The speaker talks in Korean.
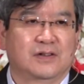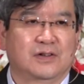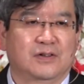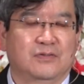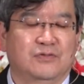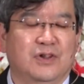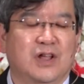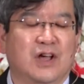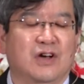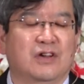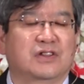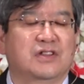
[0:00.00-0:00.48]

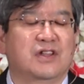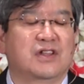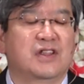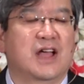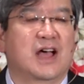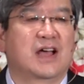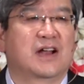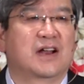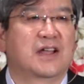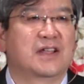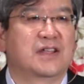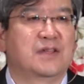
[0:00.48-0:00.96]
우리가 어떤
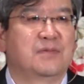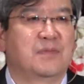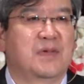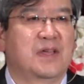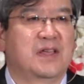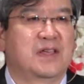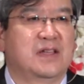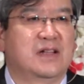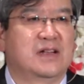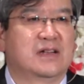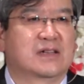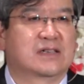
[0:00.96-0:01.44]

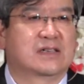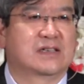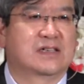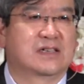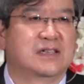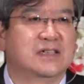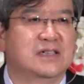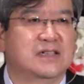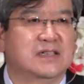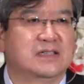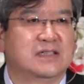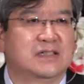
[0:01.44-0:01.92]
하나님의 일,
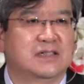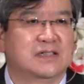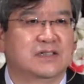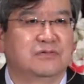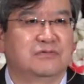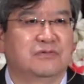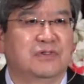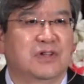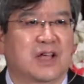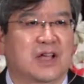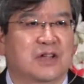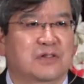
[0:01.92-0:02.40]
큰 일들을
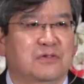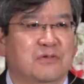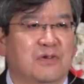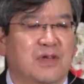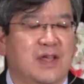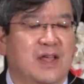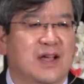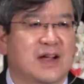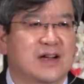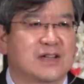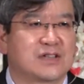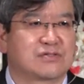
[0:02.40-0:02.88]
우리가 또
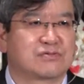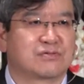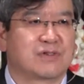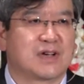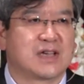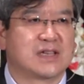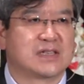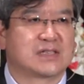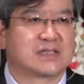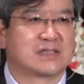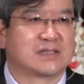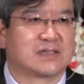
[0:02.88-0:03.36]
행할
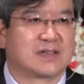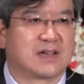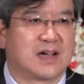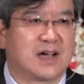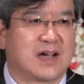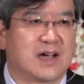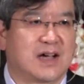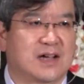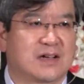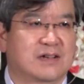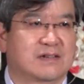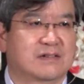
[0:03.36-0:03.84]
수가
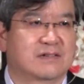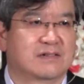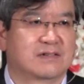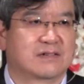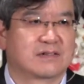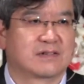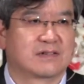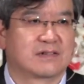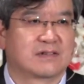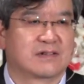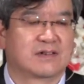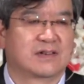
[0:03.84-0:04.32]
있을까?
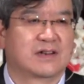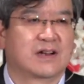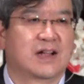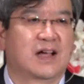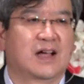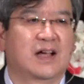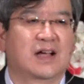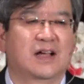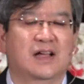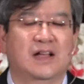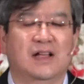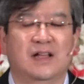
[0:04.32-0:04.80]

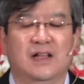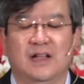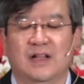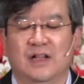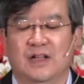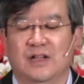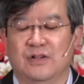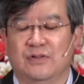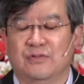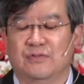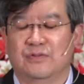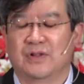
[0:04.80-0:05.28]
그러나
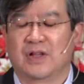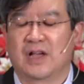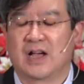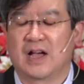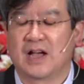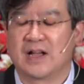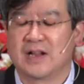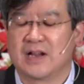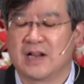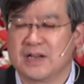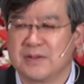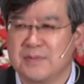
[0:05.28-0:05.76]
우리가
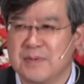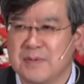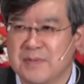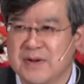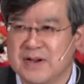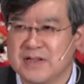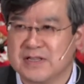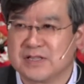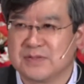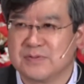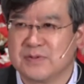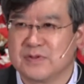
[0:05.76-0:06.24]
하나님의
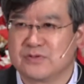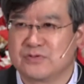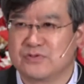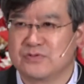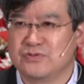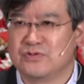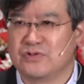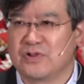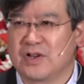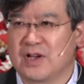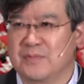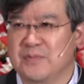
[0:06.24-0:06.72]
말씀에
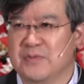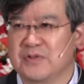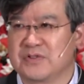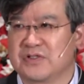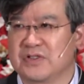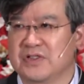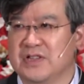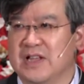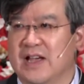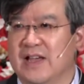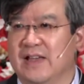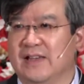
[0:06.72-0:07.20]

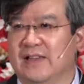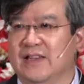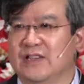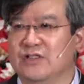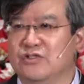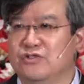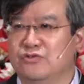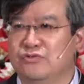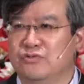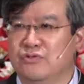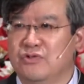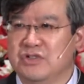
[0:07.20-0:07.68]
순종하면서 나에게
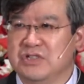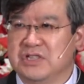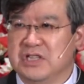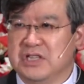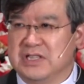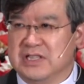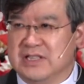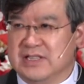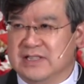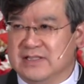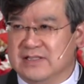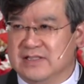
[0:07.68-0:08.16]

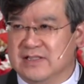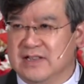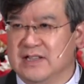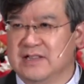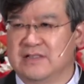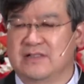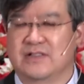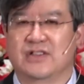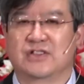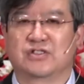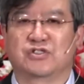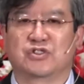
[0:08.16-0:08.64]
주어진 일들에
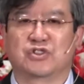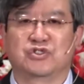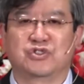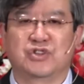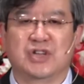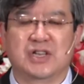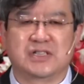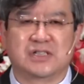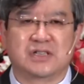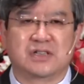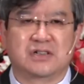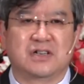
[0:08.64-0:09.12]
대해서
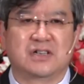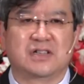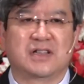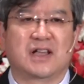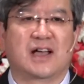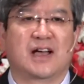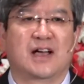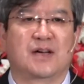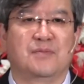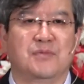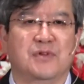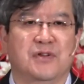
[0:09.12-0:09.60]
최선을
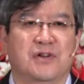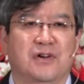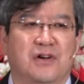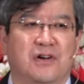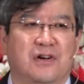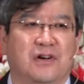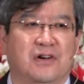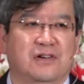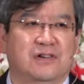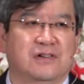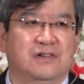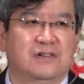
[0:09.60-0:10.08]

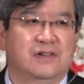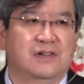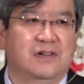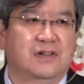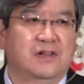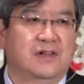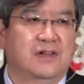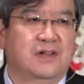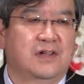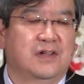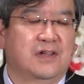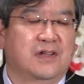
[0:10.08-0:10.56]
다하며
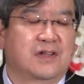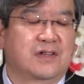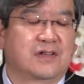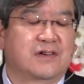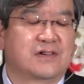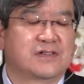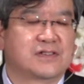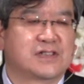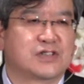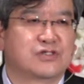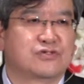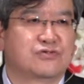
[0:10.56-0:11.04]

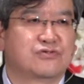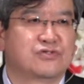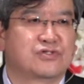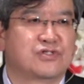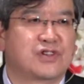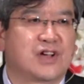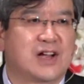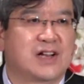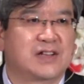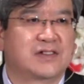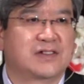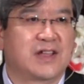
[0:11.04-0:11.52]
그것에
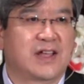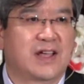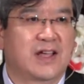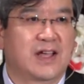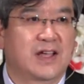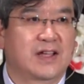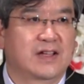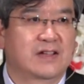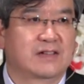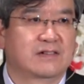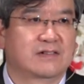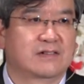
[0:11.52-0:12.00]
충성할
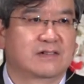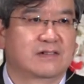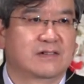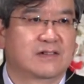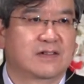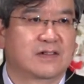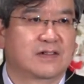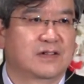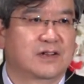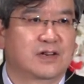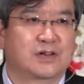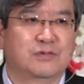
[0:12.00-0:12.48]
때
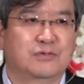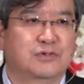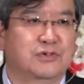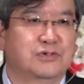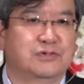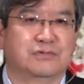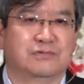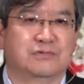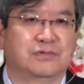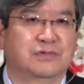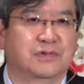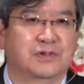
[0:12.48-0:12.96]

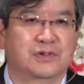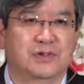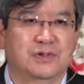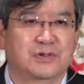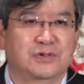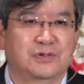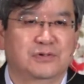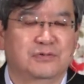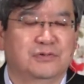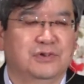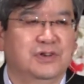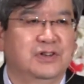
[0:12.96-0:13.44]
여러분
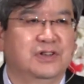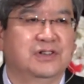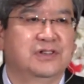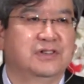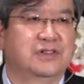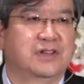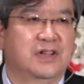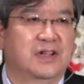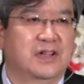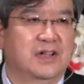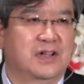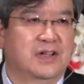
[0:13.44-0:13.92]
우리는